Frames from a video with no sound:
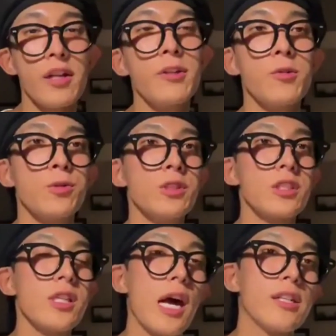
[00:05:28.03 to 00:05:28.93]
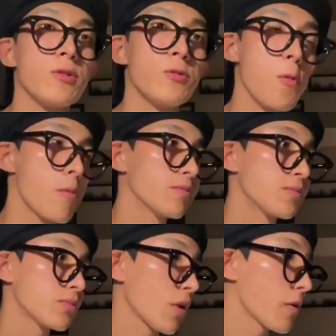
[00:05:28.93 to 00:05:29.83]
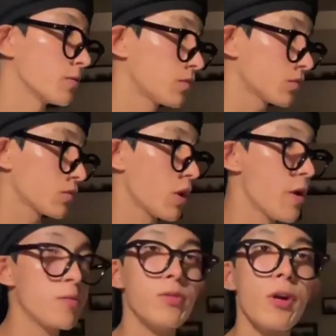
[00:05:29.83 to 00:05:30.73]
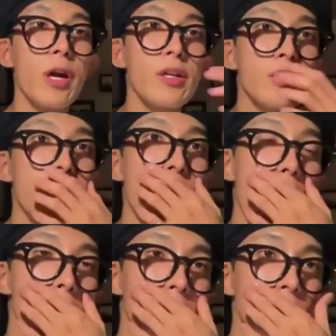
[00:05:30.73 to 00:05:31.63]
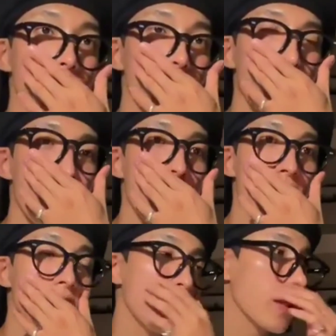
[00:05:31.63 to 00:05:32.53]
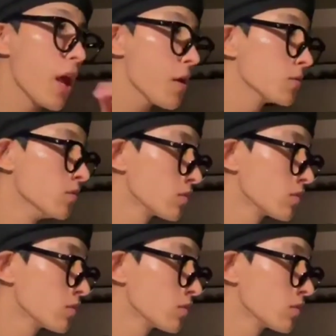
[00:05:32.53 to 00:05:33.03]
아니요 오늘 끝 아니고 내일 모레까지인가? 야, 아, 내일 끝나나?